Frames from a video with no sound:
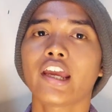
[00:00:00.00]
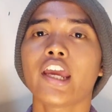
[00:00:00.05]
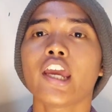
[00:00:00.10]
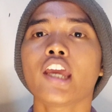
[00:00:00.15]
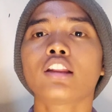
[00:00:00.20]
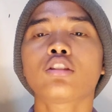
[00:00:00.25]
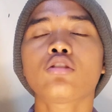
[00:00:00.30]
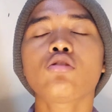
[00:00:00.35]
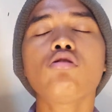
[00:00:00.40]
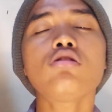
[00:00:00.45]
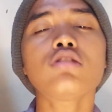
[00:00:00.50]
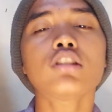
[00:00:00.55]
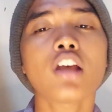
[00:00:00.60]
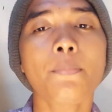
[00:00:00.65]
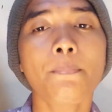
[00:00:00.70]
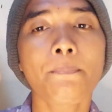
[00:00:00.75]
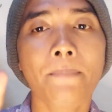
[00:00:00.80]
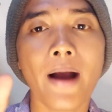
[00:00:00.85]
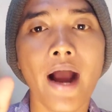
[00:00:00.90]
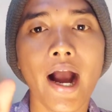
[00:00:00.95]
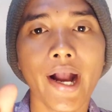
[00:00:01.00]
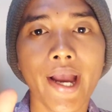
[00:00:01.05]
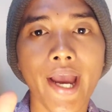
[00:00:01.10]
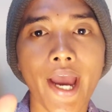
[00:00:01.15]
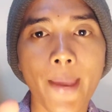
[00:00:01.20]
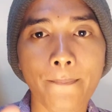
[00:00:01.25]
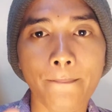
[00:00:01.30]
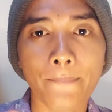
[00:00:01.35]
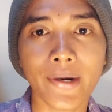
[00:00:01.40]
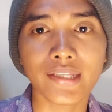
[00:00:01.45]
itu
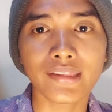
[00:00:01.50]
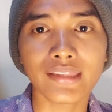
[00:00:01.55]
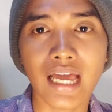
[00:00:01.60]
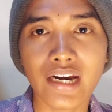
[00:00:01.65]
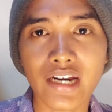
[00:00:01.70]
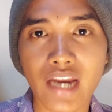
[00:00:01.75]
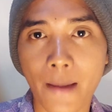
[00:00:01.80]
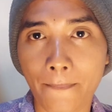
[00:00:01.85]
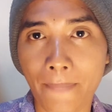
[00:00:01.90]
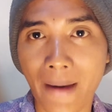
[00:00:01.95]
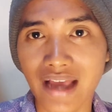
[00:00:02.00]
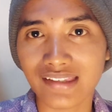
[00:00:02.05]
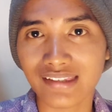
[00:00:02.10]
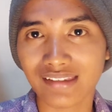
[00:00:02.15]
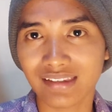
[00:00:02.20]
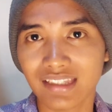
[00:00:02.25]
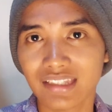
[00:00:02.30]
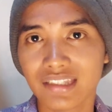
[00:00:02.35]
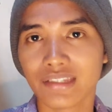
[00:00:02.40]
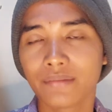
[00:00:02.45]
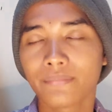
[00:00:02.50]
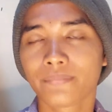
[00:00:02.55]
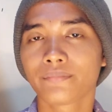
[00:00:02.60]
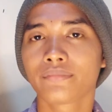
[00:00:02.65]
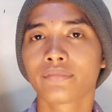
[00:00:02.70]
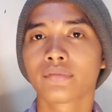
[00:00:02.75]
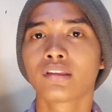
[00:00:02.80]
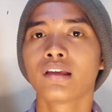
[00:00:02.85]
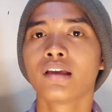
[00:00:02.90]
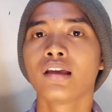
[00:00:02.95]
sebagai pertanda pasti
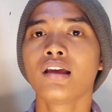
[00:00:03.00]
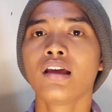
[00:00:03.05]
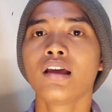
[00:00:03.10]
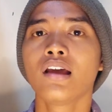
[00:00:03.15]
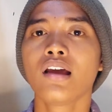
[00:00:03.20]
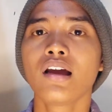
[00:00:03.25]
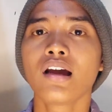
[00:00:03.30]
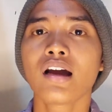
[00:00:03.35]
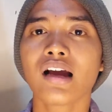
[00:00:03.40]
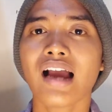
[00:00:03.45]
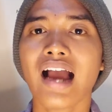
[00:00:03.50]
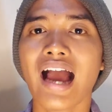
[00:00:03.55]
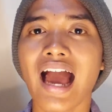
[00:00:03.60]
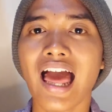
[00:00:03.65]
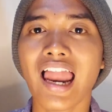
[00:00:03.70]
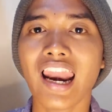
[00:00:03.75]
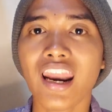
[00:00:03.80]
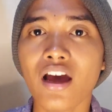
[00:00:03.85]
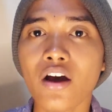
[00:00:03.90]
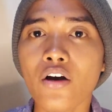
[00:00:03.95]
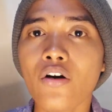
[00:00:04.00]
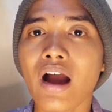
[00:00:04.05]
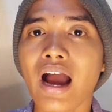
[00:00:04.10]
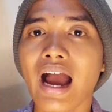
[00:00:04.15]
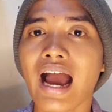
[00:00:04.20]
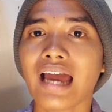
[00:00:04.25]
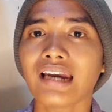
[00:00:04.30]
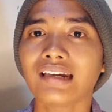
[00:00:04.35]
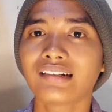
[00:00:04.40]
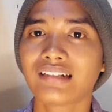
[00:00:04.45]
kalau
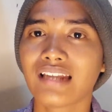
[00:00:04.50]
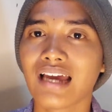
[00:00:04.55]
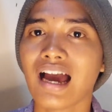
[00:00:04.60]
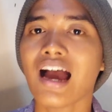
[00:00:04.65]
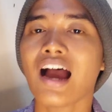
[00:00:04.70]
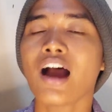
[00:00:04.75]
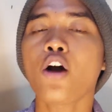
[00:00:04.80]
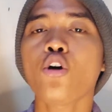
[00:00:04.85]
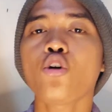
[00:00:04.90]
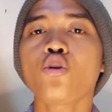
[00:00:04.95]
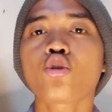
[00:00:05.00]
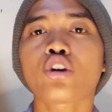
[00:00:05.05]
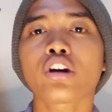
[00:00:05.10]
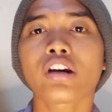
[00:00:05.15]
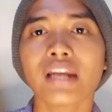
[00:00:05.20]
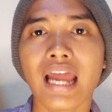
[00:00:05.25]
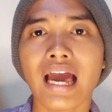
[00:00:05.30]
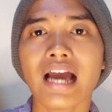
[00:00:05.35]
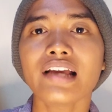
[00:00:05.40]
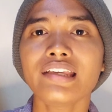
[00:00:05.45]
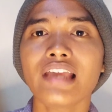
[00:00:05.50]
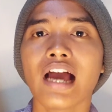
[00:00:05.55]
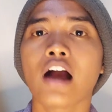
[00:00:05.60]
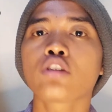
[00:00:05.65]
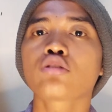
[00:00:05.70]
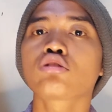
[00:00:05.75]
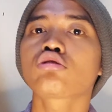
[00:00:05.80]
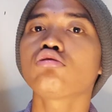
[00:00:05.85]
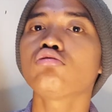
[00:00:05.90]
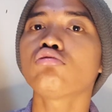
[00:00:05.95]
ada orang
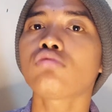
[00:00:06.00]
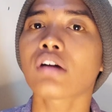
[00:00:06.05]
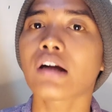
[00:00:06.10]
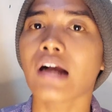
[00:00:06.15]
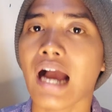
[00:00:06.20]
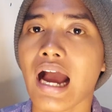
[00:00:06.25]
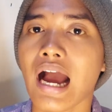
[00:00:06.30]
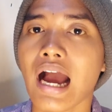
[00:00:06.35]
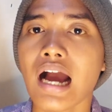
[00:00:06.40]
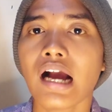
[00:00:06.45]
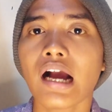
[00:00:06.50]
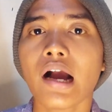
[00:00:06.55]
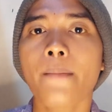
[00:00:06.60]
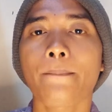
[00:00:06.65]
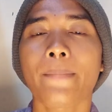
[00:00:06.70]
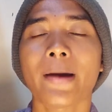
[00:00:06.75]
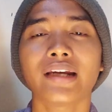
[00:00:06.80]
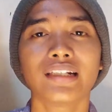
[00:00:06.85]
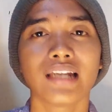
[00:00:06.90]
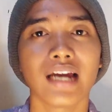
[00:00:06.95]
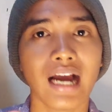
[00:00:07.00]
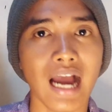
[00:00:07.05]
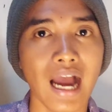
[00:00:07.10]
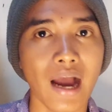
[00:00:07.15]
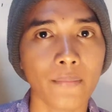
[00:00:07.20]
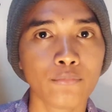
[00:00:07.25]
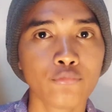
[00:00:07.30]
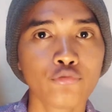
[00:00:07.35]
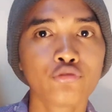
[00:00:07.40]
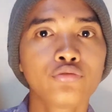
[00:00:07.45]
yang suka kepada
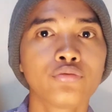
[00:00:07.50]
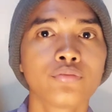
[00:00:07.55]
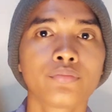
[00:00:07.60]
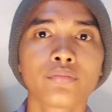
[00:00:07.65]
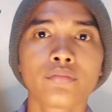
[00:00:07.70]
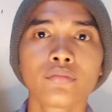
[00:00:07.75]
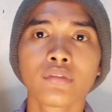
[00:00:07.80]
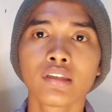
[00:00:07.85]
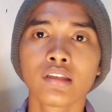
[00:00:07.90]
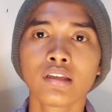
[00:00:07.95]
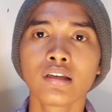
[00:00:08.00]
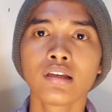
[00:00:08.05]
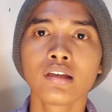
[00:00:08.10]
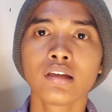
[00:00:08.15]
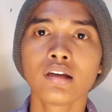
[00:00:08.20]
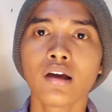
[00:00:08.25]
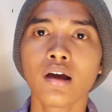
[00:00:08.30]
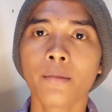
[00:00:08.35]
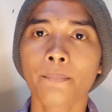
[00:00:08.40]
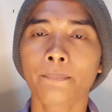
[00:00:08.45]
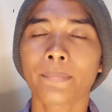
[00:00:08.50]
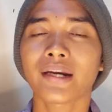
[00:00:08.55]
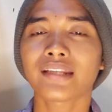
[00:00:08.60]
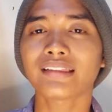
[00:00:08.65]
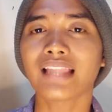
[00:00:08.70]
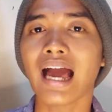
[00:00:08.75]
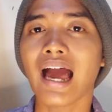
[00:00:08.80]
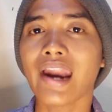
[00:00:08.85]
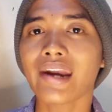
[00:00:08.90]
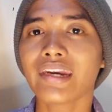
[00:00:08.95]
kamu
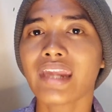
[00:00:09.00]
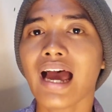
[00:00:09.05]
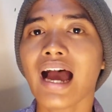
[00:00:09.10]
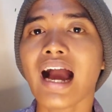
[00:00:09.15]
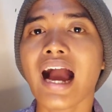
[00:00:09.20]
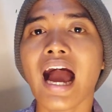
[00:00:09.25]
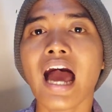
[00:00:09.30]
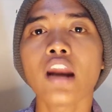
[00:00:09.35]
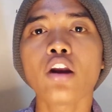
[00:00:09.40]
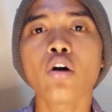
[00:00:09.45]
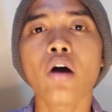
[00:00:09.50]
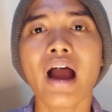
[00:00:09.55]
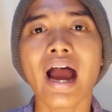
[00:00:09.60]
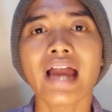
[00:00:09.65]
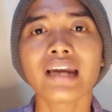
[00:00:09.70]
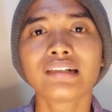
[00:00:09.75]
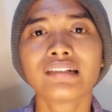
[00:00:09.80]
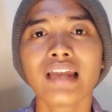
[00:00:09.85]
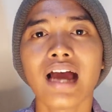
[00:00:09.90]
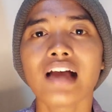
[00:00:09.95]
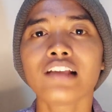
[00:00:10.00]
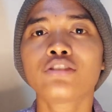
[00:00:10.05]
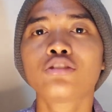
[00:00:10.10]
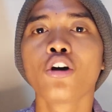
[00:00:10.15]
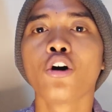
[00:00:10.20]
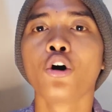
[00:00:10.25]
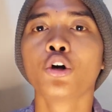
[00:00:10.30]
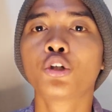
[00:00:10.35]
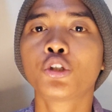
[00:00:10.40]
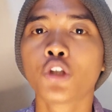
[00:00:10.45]
pertanda kalau ada
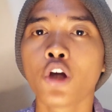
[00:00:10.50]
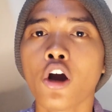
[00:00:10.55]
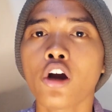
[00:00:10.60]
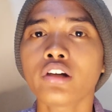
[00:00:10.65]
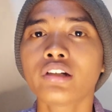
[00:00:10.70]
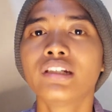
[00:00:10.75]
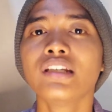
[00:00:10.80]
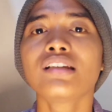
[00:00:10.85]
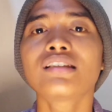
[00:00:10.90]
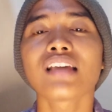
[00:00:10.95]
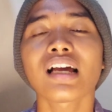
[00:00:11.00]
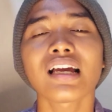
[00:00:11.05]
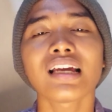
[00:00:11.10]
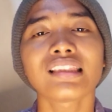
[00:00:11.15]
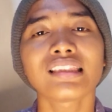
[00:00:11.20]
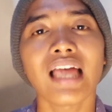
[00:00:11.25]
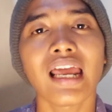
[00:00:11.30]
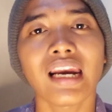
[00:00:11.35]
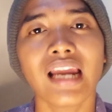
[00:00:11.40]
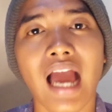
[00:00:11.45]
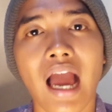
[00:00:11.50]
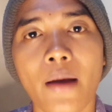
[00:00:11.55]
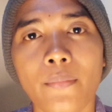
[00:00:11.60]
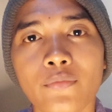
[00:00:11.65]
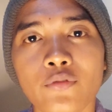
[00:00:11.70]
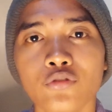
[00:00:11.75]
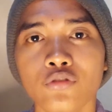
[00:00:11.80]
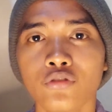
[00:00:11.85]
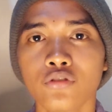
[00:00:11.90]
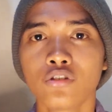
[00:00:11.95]
jodoh di sekitar
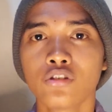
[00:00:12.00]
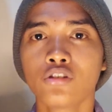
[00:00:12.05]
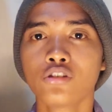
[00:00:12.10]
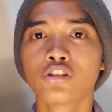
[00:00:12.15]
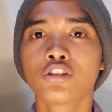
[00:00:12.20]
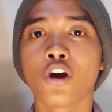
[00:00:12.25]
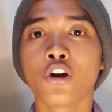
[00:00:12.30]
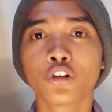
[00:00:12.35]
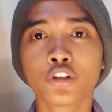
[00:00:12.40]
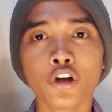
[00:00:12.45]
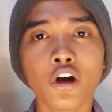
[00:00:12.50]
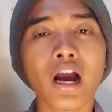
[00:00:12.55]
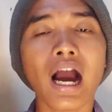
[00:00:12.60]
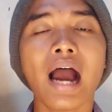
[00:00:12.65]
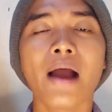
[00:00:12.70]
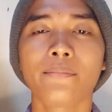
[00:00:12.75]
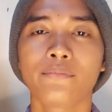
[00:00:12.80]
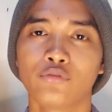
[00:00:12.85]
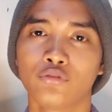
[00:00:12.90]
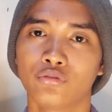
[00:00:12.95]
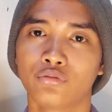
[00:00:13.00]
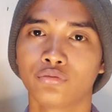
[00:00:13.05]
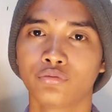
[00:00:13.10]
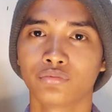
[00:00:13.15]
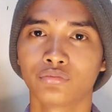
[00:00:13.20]
kamu, jodoh kamu.